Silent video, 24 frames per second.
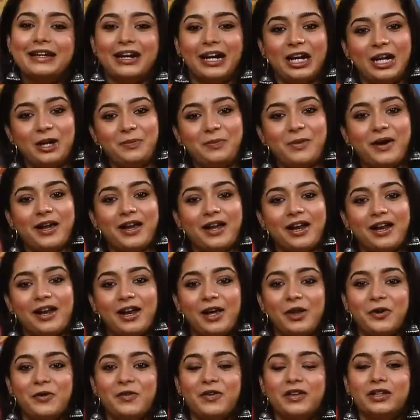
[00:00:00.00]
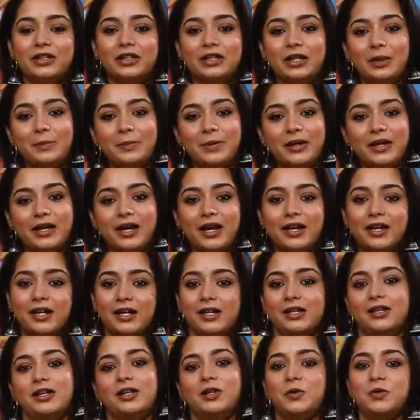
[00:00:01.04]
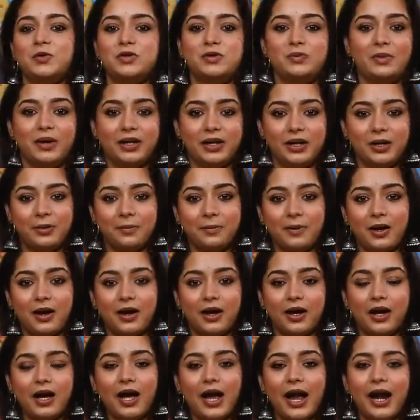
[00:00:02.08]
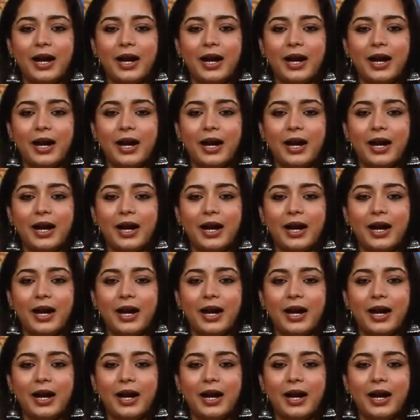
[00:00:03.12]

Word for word: கண்டிப்பாக எல்லோரும் வந்து இதில் பிரியாணியில் தான் யூஸ் பண்ணியிருப்பாங்க